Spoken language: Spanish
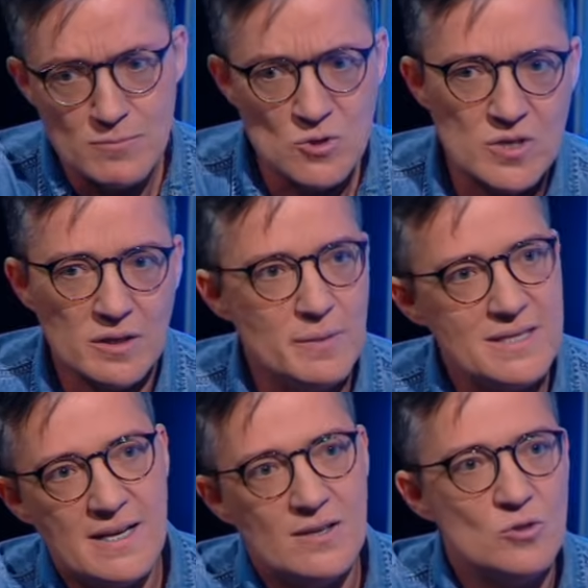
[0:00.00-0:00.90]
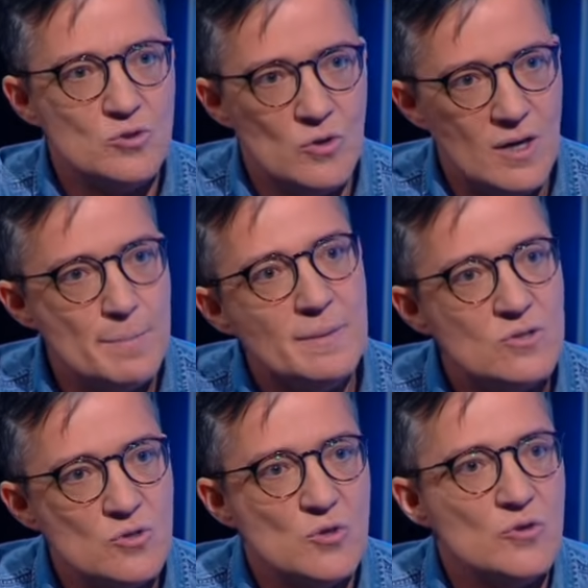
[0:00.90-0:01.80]
hemos segmentado todo el
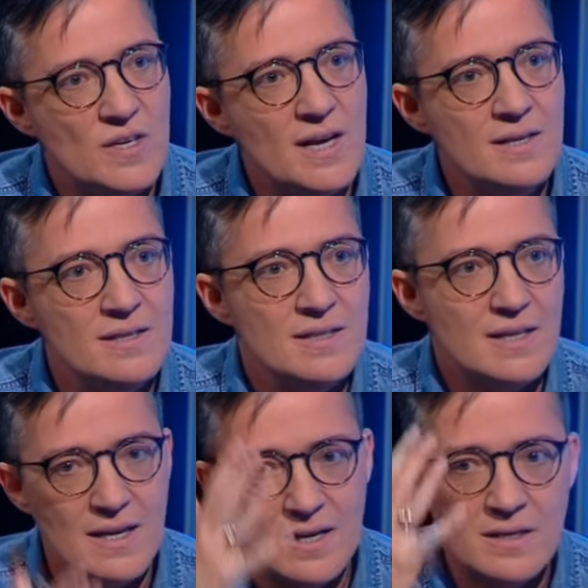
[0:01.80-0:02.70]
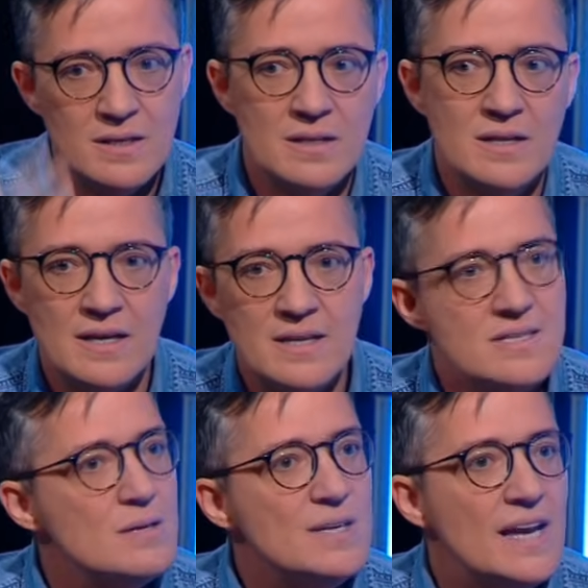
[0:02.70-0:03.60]
ámbito social en,
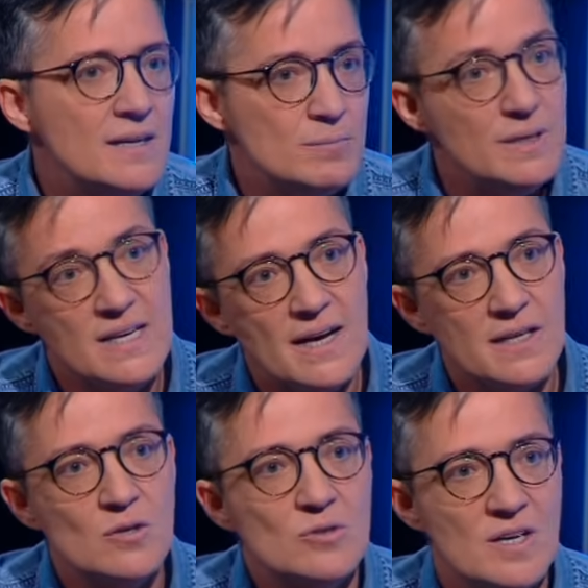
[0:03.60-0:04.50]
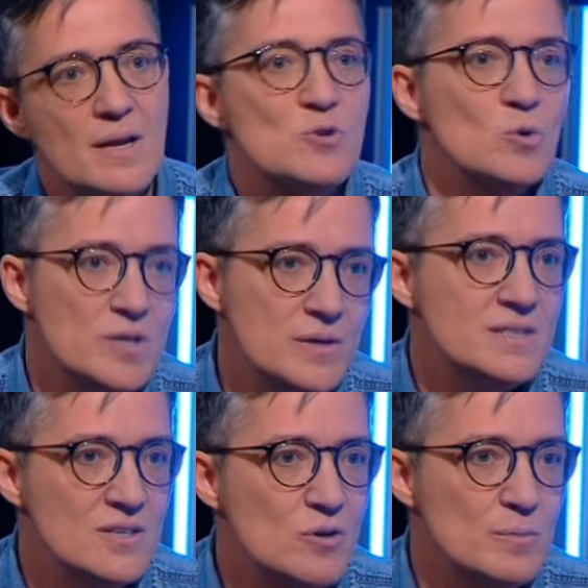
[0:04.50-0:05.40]
ese binario tan
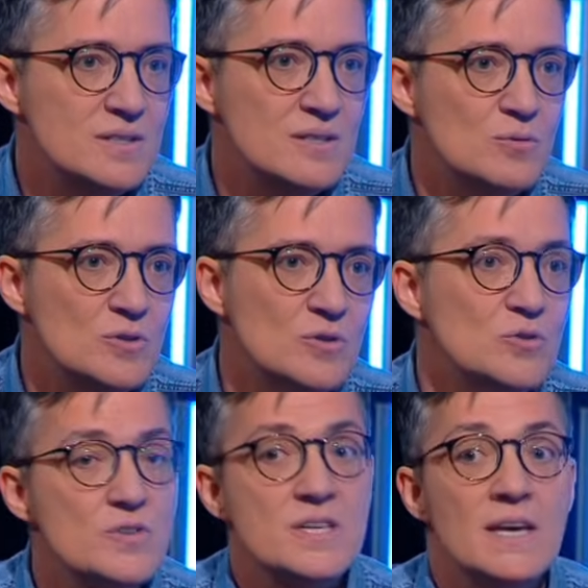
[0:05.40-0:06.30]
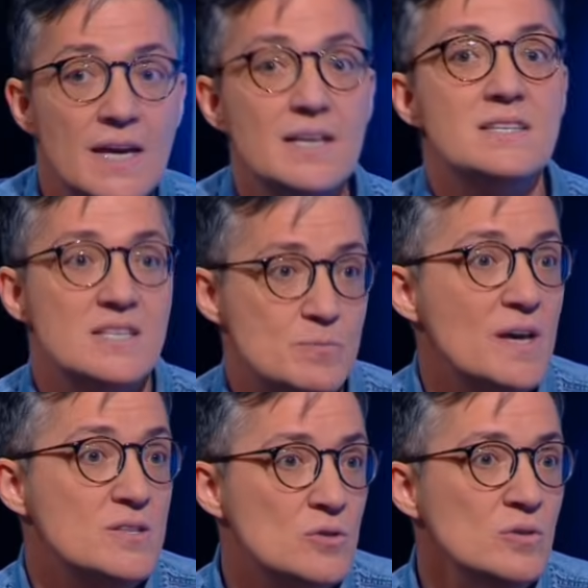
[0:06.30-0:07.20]
absolutamente normativo. Entonces, en ese
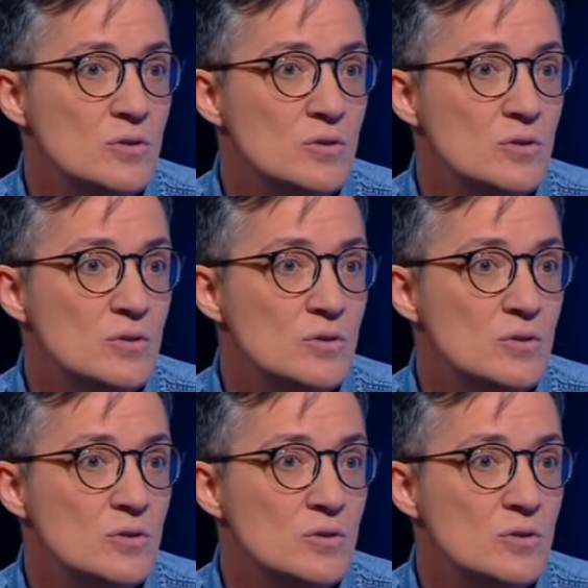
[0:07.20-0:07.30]
espectro,